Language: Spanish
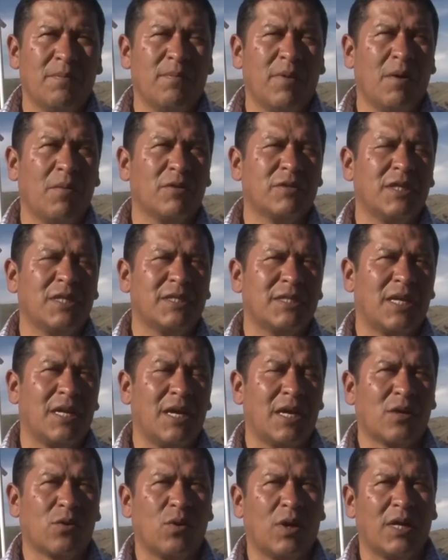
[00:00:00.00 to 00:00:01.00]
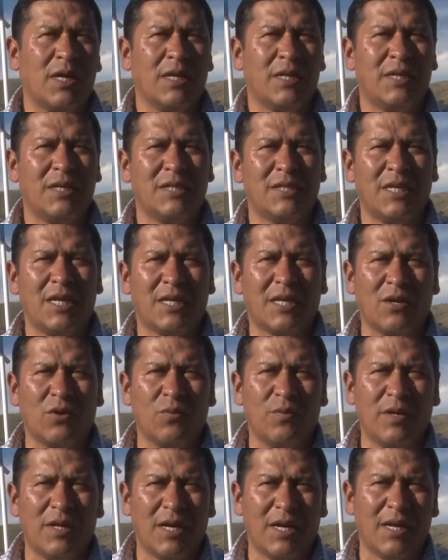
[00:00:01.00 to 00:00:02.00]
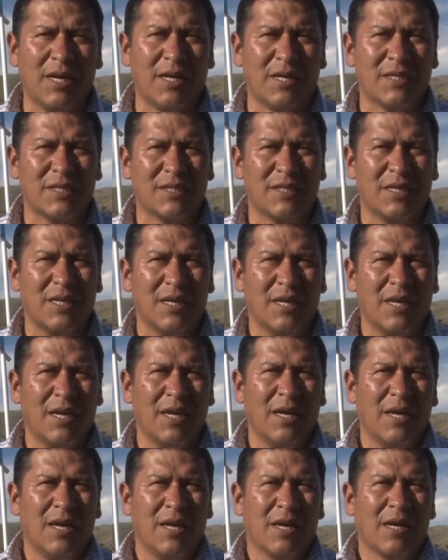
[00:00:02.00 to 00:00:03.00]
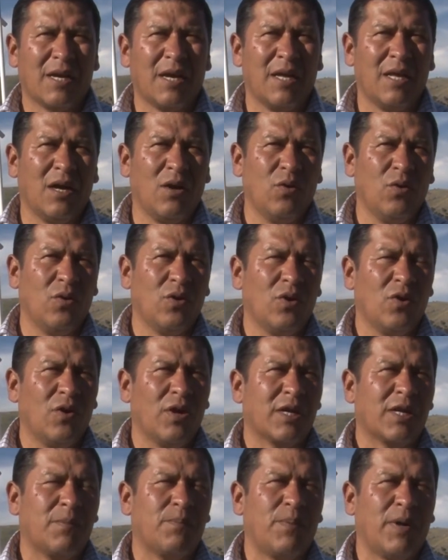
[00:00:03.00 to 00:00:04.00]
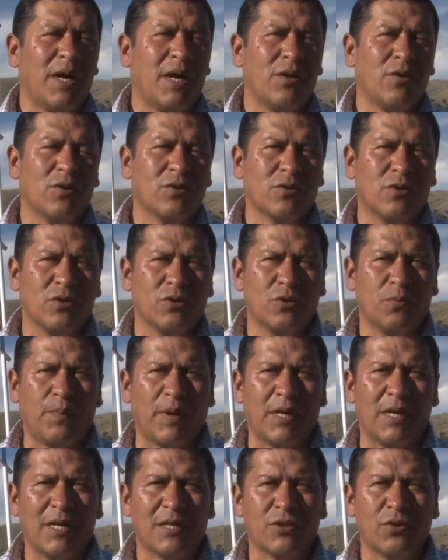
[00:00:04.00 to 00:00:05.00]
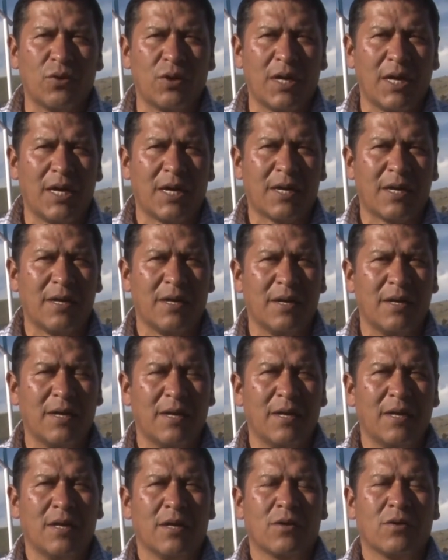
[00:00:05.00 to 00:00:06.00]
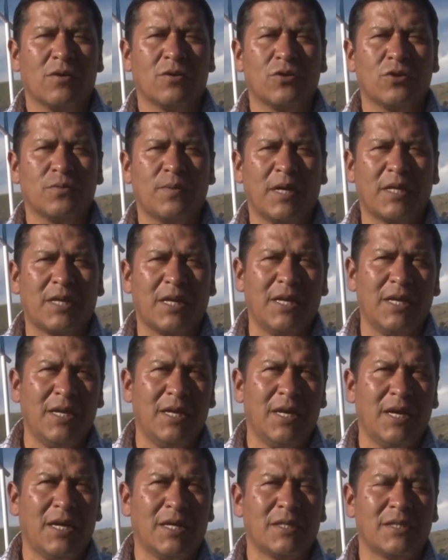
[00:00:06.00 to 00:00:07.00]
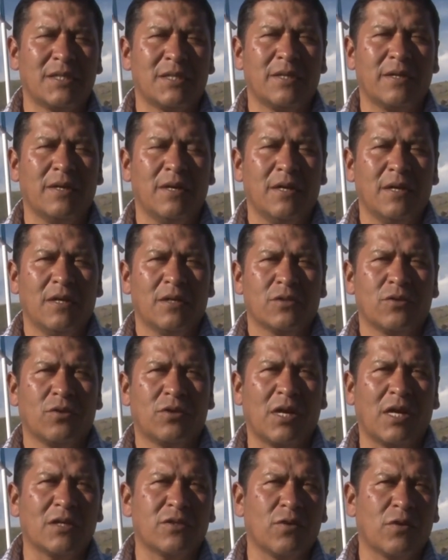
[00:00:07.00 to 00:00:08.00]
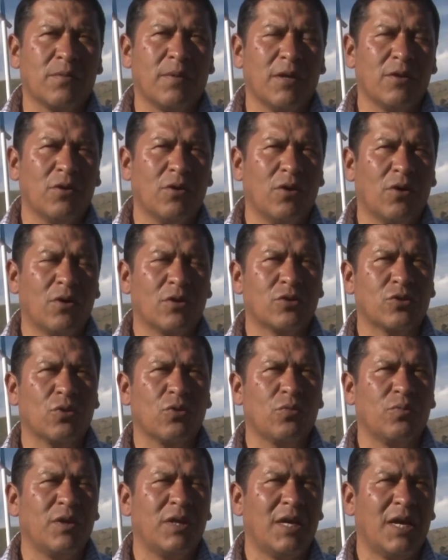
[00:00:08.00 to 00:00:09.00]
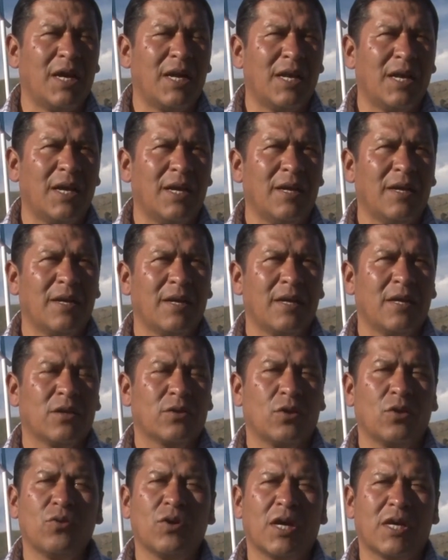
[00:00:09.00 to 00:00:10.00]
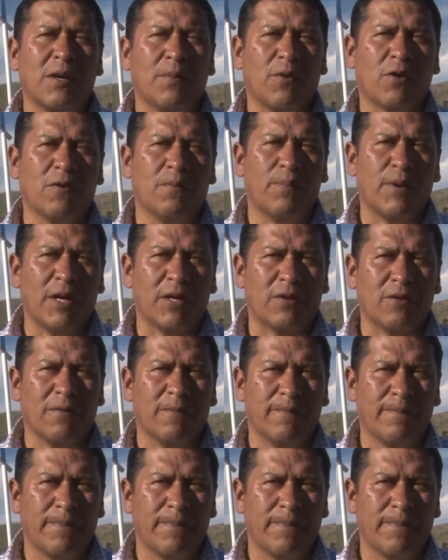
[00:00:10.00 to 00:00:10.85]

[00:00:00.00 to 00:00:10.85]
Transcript: Vamos a instalar 47 luminarias cada uno equipados con su panel solar, con sus baterías, su transformador, su luminaria, todo un equipo completo.